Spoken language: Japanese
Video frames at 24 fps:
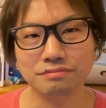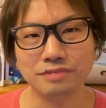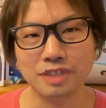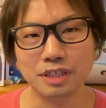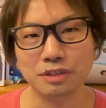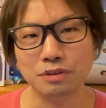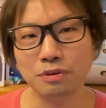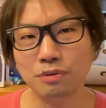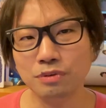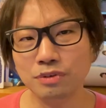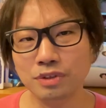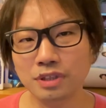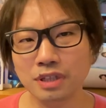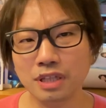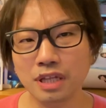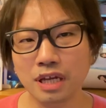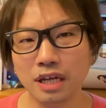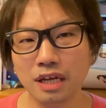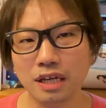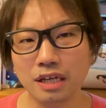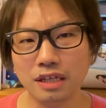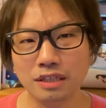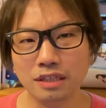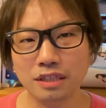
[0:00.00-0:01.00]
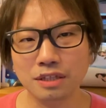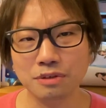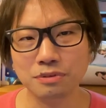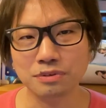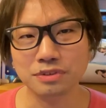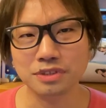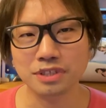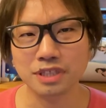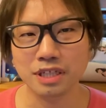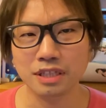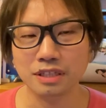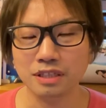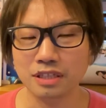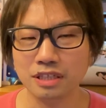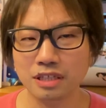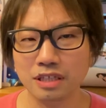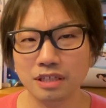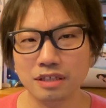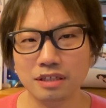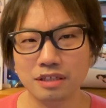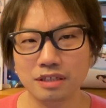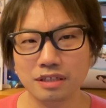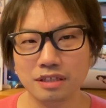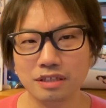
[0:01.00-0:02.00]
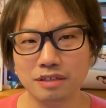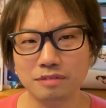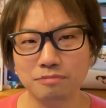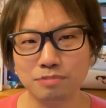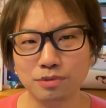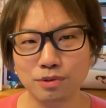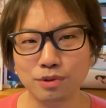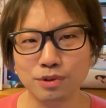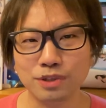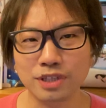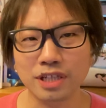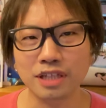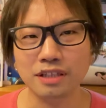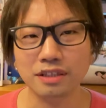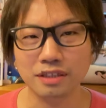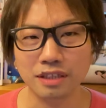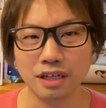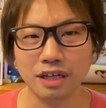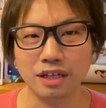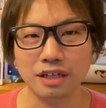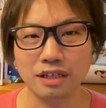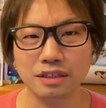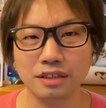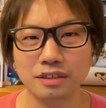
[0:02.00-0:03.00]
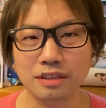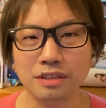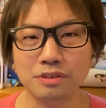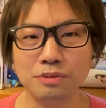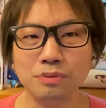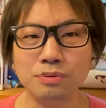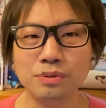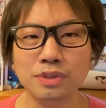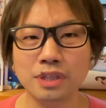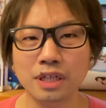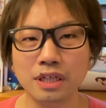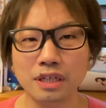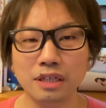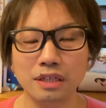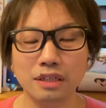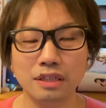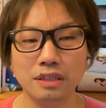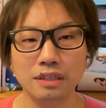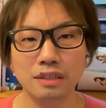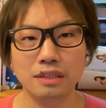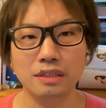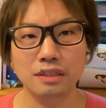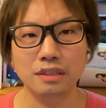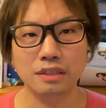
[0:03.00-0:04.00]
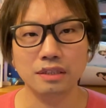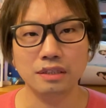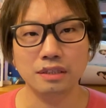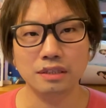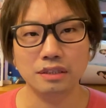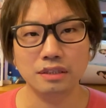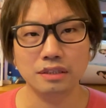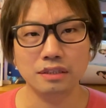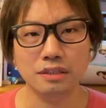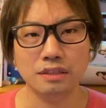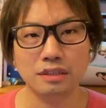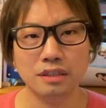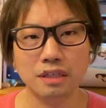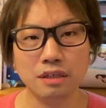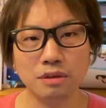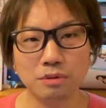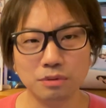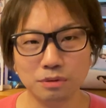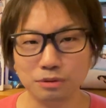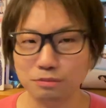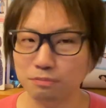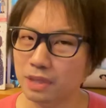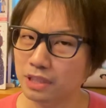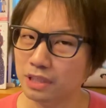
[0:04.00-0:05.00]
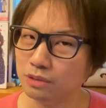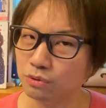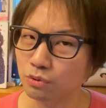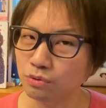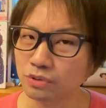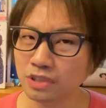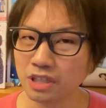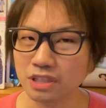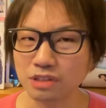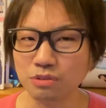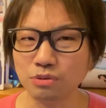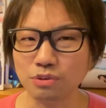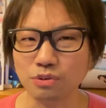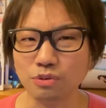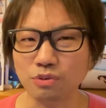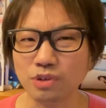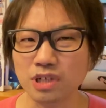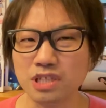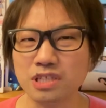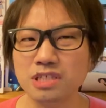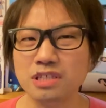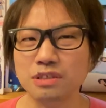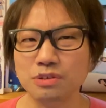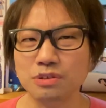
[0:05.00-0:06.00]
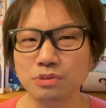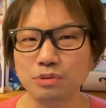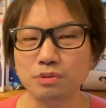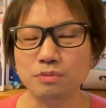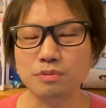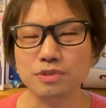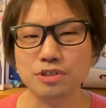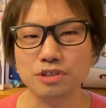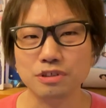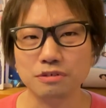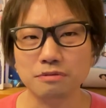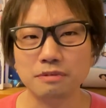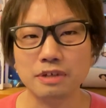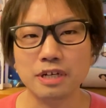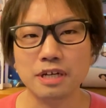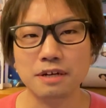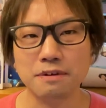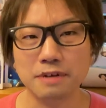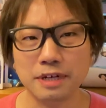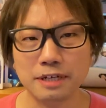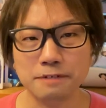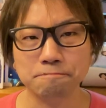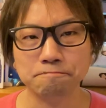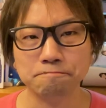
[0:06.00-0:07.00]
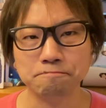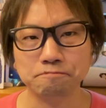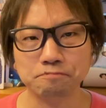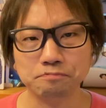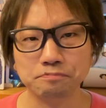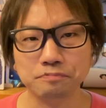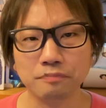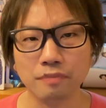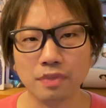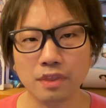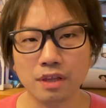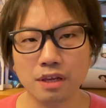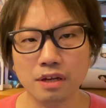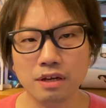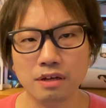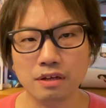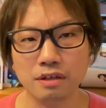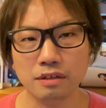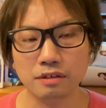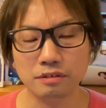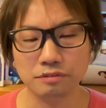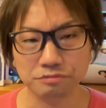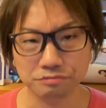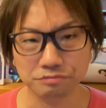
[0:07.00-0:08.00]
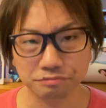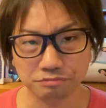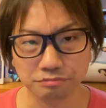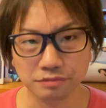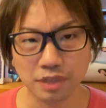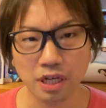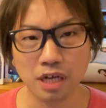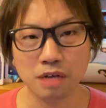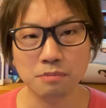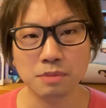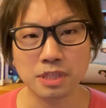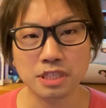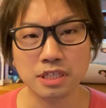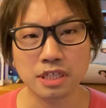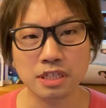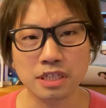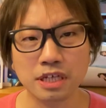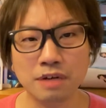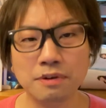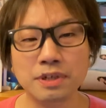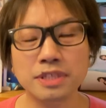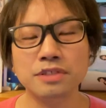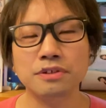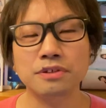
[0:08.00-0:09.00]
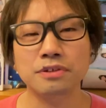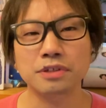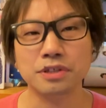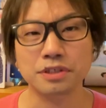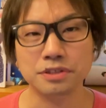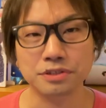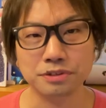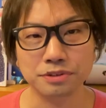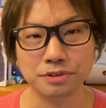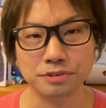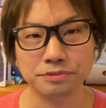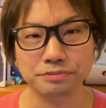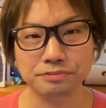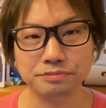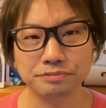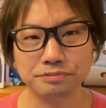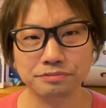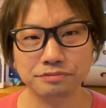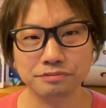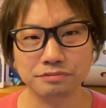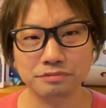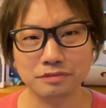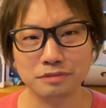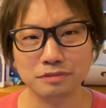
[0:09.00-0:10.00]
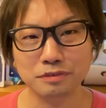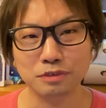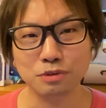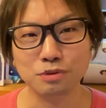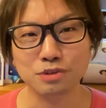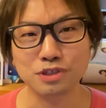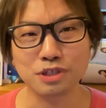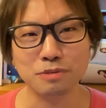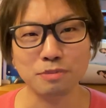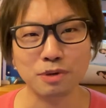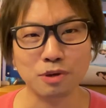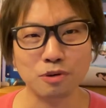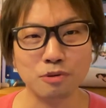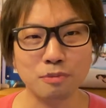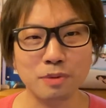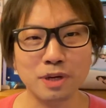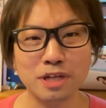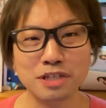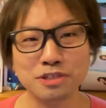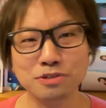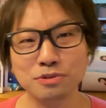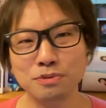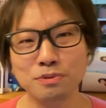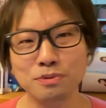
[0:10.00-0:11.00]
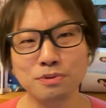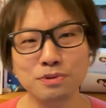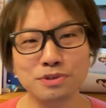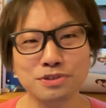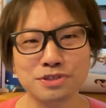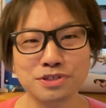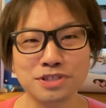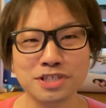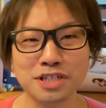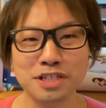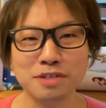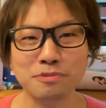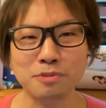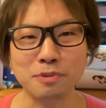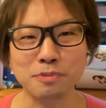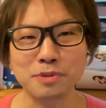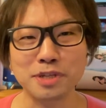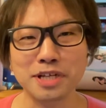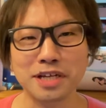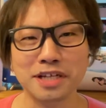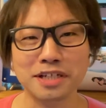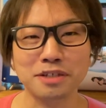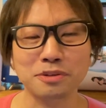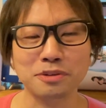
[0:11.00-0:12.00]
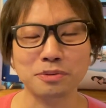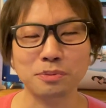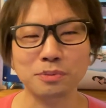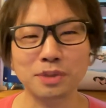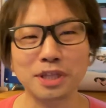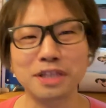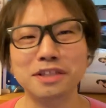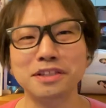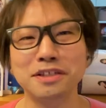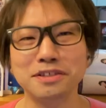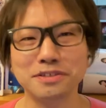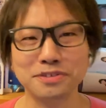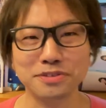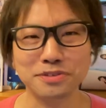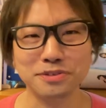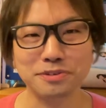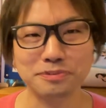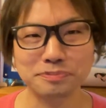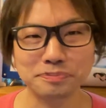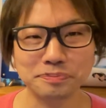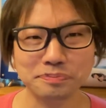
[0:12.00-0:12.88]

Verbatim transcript: どんな手を使ってプロになったで、どんな手を、まあどんな手をっておかしいけど、こぶしの場合はまあ浜ちゃんに合わせたわけですよ。当時言えば小林を放出してでもみたいなとこだったんですよ。